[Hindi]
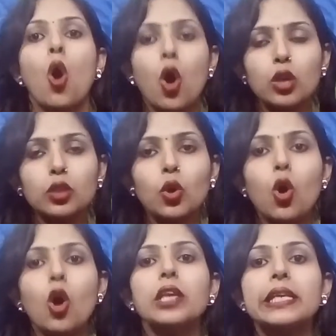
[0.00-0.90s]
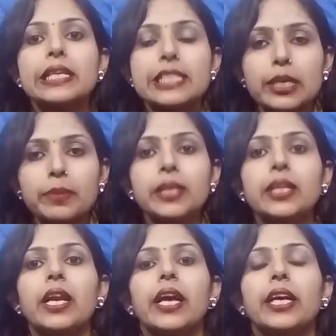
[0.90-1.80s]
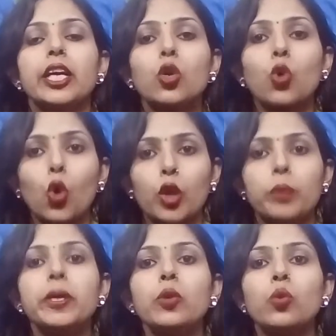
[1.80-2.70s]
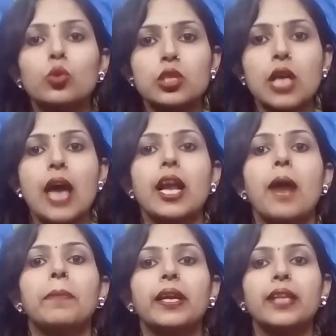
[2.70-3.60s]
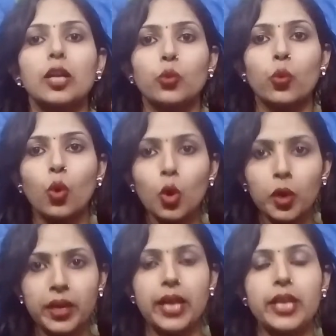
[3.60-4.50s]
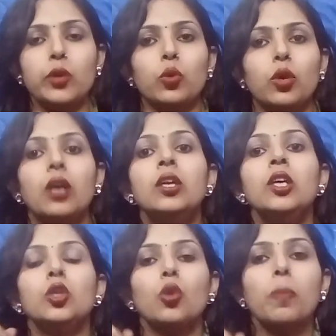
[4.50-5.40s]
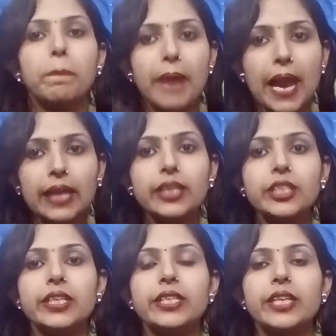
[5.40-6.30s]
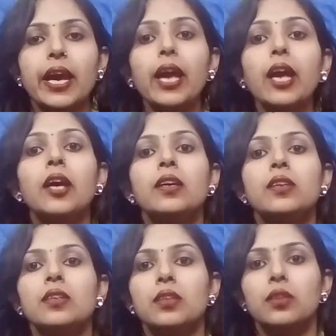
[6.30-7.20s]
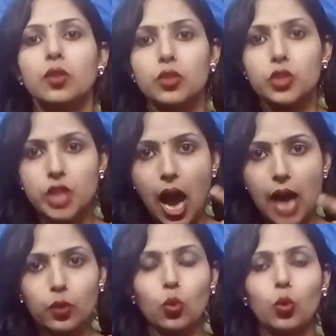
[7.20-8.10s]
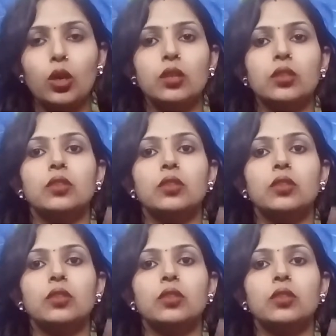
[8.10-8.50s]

और तो और किसी भी तरह की कोई भी नुकसान आपके दांतों को नहीं होगा तो पहली चीज़ है चारकोल